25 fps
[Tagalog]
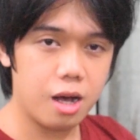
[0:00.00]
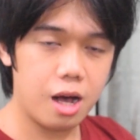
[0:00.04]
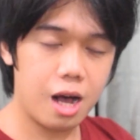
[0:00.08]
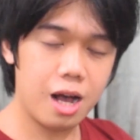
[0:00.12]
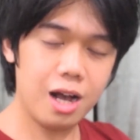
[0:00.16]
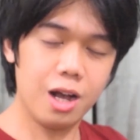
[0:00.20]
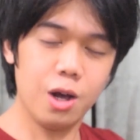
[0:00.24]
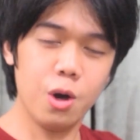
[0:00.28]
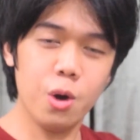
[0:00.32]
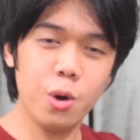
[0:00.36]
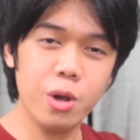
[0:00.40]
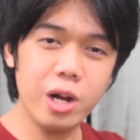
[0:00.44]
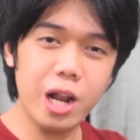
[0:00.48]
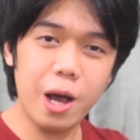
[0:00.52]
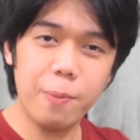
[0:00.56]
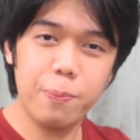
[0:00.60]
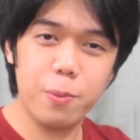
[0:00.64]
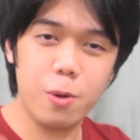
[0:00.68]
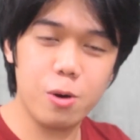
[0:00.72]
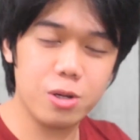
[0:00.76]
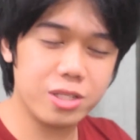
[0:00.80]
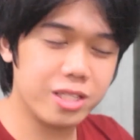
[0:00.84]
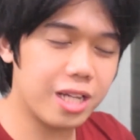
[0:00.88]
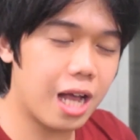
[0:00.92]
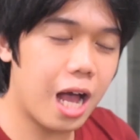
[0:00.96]
Ang una
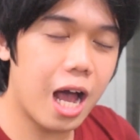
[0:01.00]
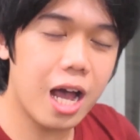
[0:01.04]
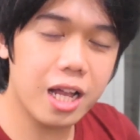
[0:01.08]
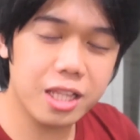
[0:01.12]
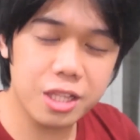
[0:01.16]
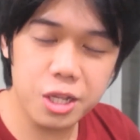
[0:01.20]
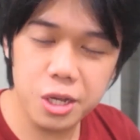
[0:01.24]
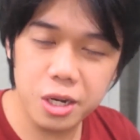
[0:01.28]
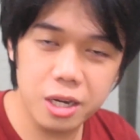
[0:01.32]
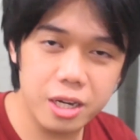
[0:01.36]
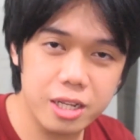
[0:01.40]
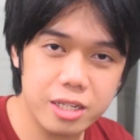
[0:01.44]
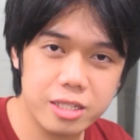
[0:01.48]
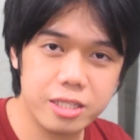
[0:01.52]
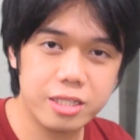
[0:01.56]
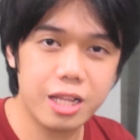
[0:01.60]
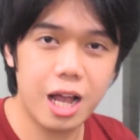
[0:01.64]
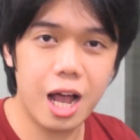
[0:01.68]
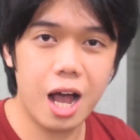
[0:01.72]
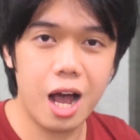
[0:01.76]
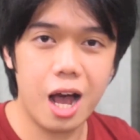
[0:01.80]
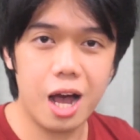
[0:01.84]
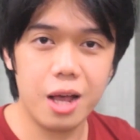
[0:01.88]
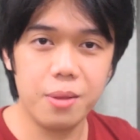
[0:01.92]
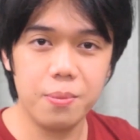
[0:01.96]
po sa ating
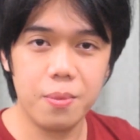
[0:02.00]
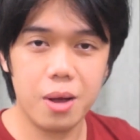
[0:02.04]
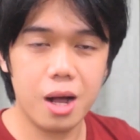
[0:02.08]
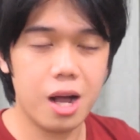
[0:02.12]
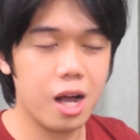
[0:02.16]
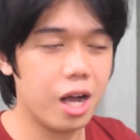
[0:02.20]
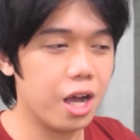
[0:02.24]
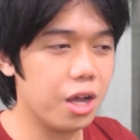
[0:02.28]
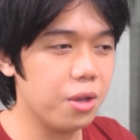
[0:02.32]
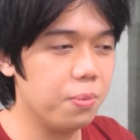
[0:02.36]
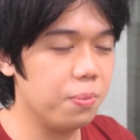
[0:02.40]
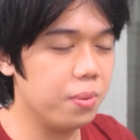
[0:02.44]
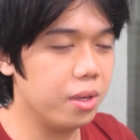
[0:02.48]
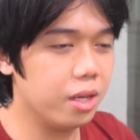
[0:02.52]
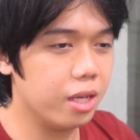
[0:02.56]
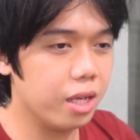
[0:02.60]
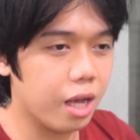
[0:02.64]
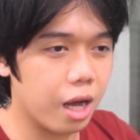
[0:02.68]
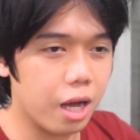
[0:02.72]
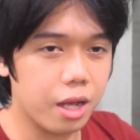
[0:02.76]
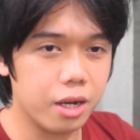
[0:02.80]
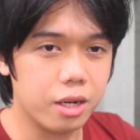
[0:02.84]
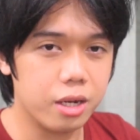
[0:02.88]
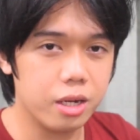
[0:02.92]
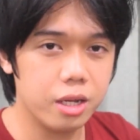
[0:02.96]
listahan, mga
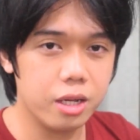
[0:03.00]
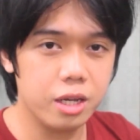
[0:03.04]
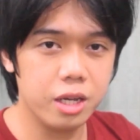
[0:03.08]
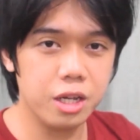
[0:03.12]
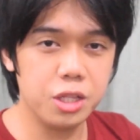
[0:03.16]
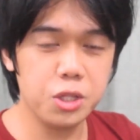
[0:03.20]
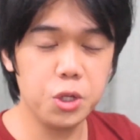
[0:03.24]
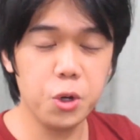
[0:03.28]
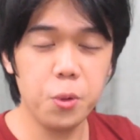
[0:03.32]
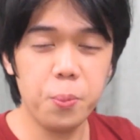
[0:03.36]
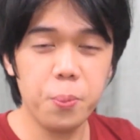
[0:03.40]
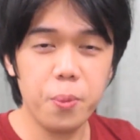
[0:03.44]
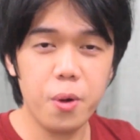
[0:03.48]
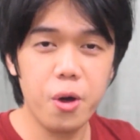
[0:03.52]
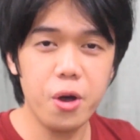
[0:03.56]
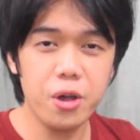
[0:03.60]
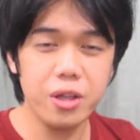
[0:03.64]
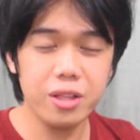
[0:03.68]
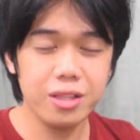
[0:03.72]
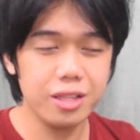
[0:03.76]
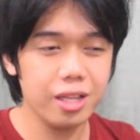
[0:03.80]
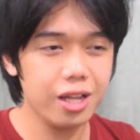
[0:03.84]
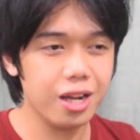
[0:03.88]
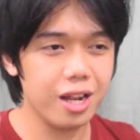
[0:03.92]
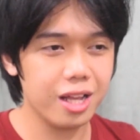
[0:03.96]
kaibigan, ito po
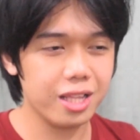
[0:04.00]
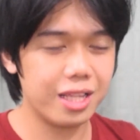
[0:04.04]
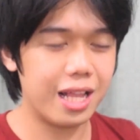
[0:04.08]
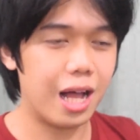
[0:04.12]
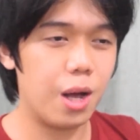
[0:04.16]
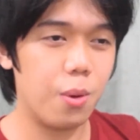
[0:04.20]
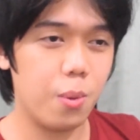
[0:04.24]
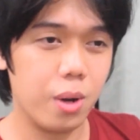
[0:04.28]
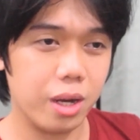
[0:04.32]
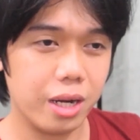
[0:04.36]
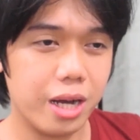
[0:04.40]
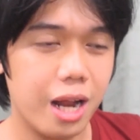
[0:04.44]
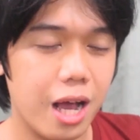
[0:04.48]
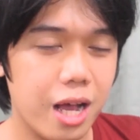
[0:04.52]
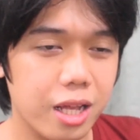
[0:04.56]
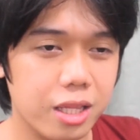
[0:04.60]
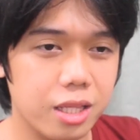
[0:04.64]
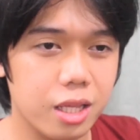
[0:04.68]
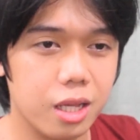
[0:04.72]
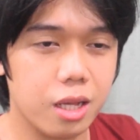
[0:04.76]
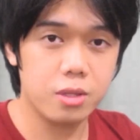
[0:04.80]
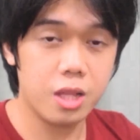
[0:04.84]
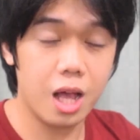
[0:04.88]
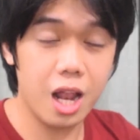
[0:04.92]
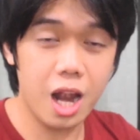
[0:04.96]
ay tinatawag
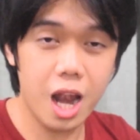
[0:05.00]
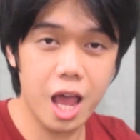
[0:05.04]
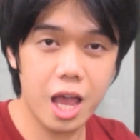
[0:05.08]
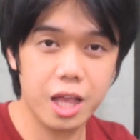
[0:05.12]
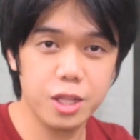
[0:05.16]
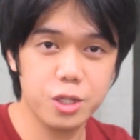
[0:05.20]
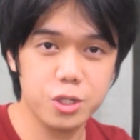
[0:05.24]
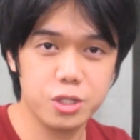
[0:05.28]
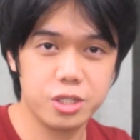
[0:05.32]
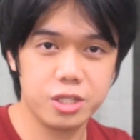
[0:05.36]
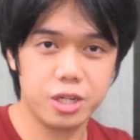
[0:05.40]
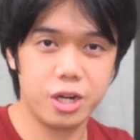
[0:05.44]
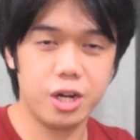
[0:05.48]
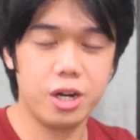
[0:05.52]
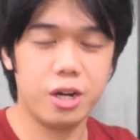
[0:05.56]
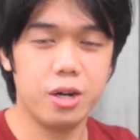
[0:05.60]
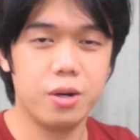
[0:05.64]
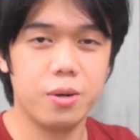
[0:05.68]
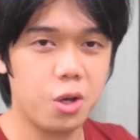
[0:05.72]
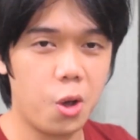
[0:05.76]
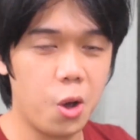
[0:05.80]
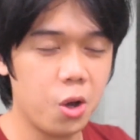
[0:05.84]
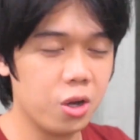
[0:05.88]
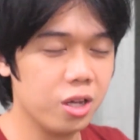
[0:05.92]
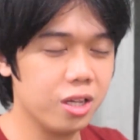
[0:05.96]
natin, the lenser.
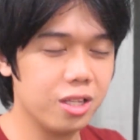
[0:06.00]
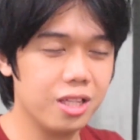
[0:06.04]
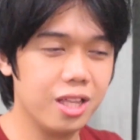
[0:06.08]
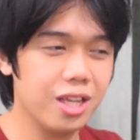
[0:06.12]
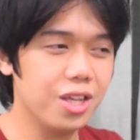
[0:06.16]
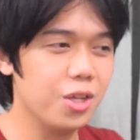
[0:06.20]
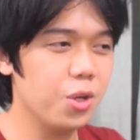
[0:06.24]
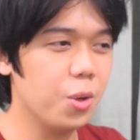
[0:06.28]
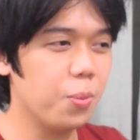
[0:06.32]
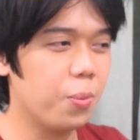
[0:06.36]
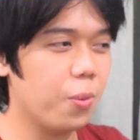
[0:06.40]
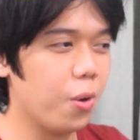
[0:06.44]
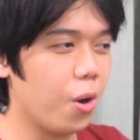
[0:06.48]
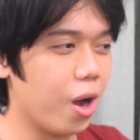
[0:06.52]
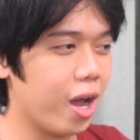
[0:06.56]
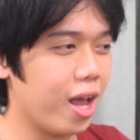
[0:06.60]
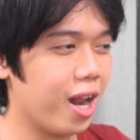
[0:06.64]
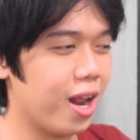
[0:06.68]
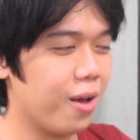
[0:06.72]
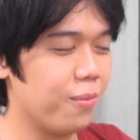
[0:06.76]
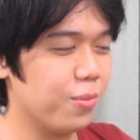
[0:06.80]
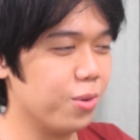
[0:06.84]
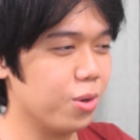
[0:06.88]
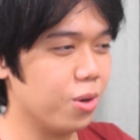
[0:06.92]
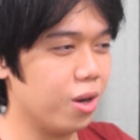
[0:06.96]
Kung hindi nyo po
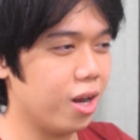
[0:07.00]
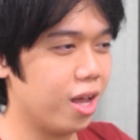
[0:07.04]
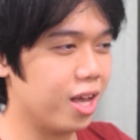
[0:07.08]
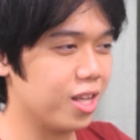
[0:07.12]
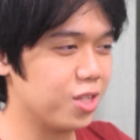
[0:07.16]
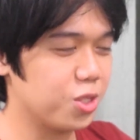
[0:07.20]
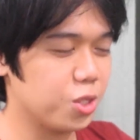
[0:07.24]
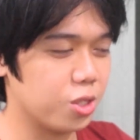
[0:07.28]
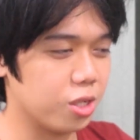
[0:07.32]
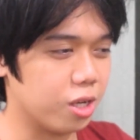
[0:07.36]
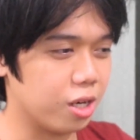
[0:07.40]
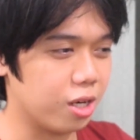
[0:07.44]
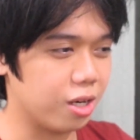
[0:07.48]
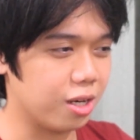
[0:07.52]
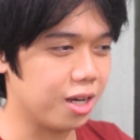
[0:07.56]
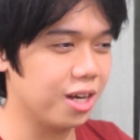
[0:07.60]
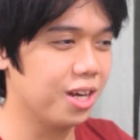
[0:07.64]
alam yung lenser,